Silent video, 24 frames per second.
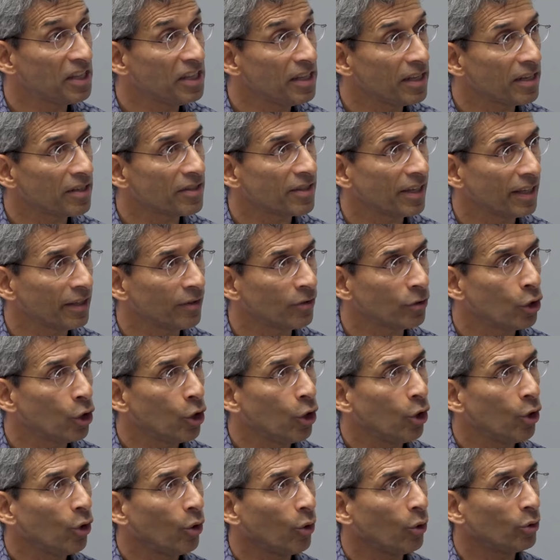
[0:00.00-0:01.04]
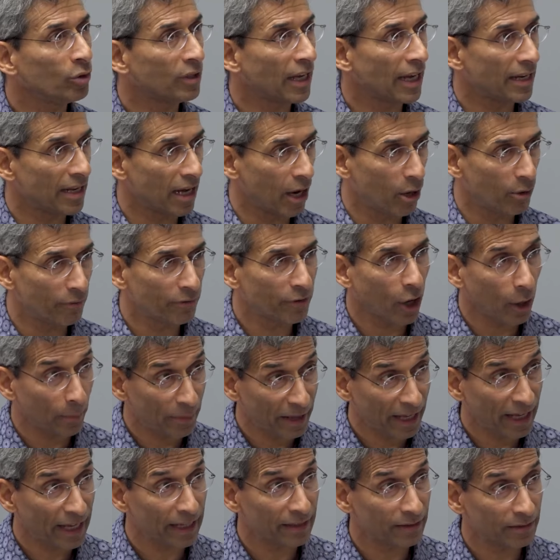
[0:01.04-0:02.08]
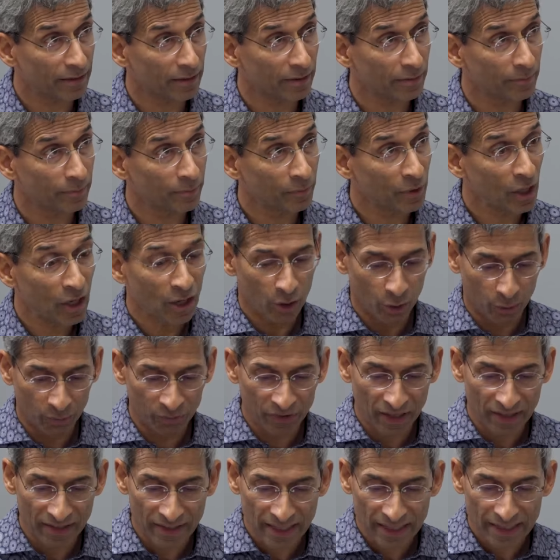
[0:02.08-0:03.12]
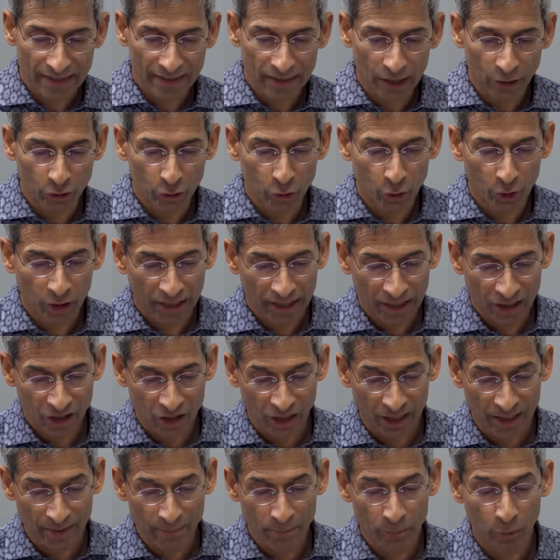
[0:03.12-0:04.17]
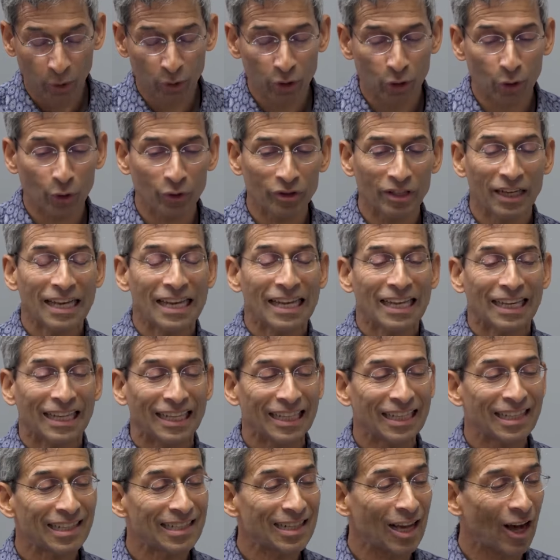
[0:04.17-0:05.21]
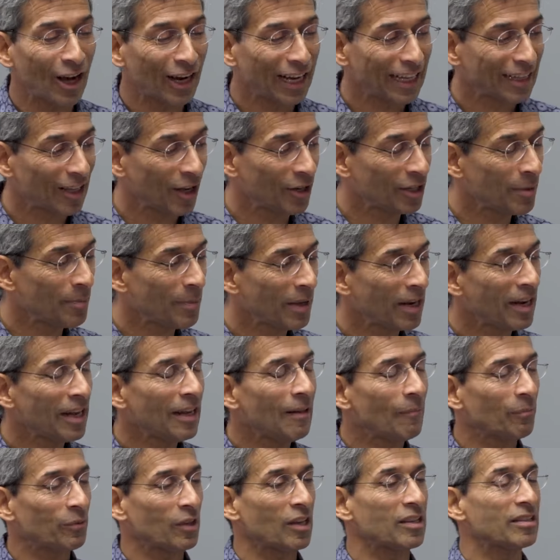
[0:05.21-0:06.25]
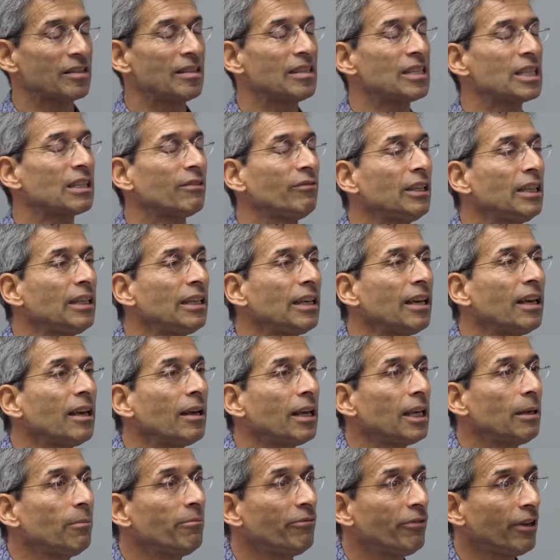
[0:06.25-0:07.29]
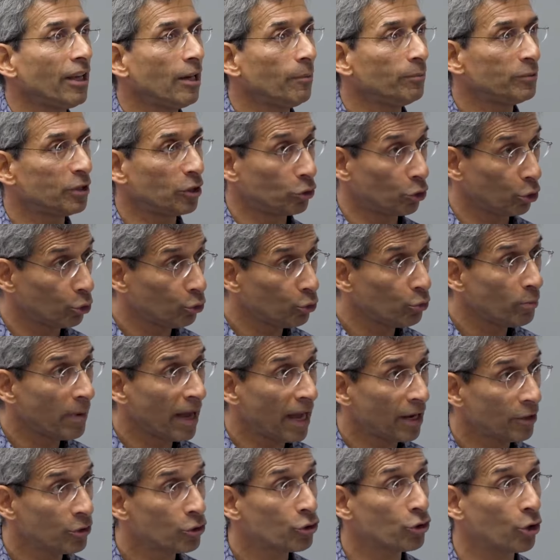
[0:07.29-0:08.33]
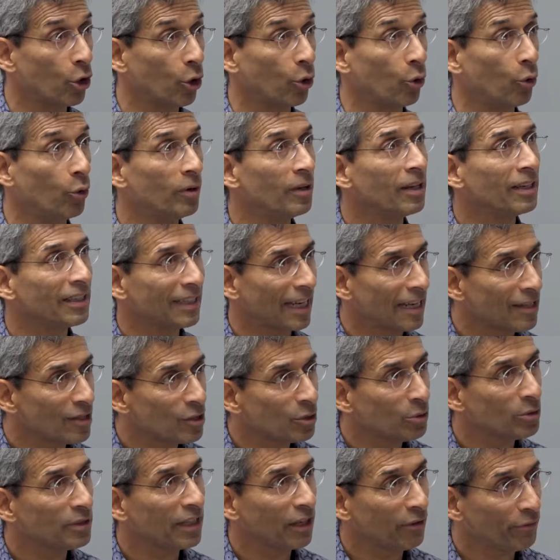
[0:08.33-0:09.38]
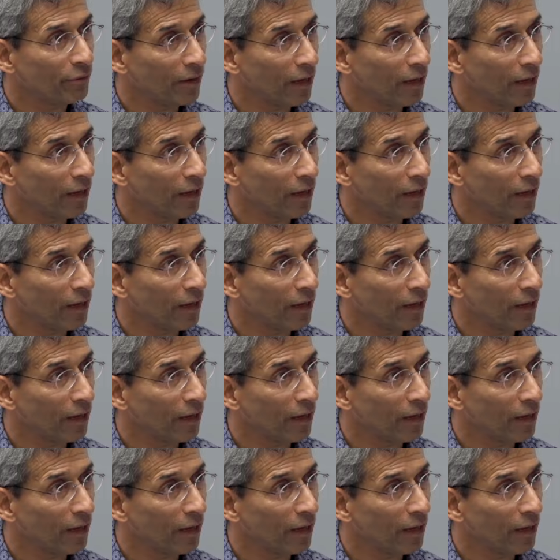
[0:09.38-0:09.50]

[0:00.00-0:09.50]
hier sind und eine Aufgabe hätten. Und das ist natürlich schlimm, oder? Und ich sage dann immer, das ist wie im Film The Truman Show. Kennst mhm. du den